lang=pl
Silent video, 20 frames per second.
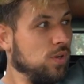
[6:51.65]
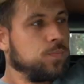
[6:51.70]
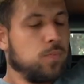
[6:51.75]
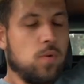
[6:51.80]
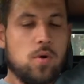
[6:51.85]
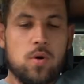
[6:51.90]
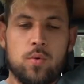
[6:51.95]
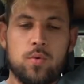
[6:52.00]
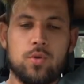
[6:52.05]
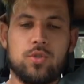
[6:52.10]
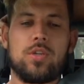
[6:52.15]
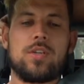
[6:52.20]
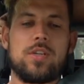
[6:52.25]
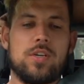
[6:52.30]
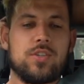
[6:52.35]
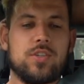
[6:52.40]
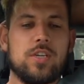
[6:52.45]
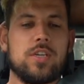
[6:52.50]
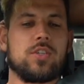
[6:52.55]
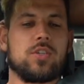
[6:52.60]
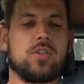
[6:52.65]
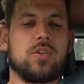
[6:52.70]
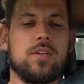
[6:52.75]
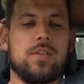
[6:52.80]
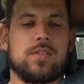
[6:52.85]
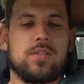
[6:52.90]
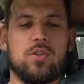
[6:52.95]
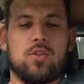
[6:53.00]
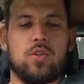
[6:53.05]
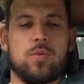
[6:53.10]
Po ogłoszeniach ciężko
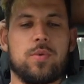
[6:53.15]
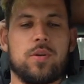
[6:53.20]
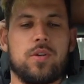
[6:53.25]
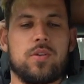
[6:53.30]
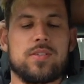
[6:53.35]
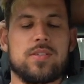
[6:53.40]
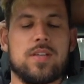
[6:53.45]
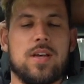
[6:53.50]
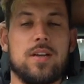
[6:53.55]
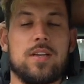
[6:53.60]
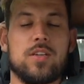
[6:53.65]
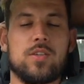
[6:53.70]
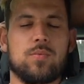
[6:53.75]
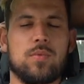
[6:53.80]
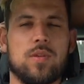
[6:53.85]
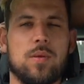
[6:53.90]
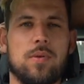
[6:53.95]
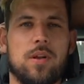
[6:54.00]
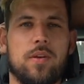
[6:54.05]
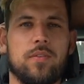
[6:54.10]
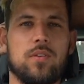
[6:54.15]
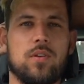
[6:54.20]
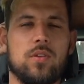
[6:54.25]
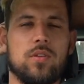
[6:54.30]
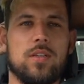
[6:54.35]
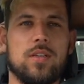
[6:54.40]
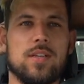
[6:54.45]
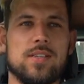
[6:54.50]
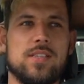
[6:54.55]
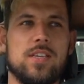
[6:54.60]
jest coś dobrego znaleźć, bo naprawdę
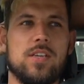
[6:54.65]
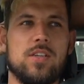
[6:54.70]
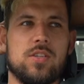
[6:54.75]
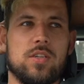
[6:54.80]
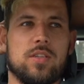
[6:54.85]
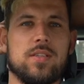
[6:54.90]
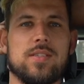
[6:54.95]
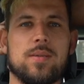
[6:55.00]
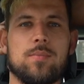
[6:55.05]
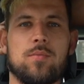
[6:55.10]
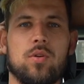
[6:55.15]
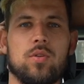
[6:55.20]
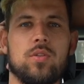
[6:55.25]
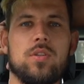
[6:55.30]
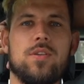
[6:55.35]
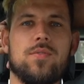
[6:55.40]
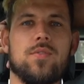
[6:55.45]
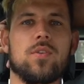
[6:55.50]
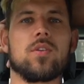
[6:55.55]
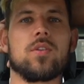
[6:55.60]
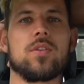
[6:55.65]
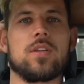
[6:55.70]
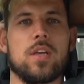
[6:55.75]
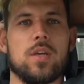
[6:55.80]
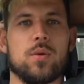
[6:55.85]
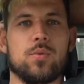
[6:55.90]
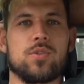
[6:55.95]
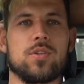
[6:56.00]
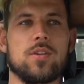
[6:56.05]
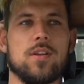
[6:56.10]
one na zdjęciach te samochody nie
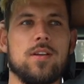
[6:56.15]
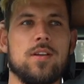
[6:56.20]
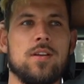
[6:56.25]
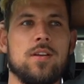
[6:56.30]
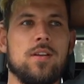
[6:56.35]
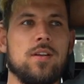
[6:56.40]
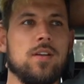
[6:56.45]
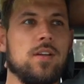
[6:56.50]
wyglądają źle.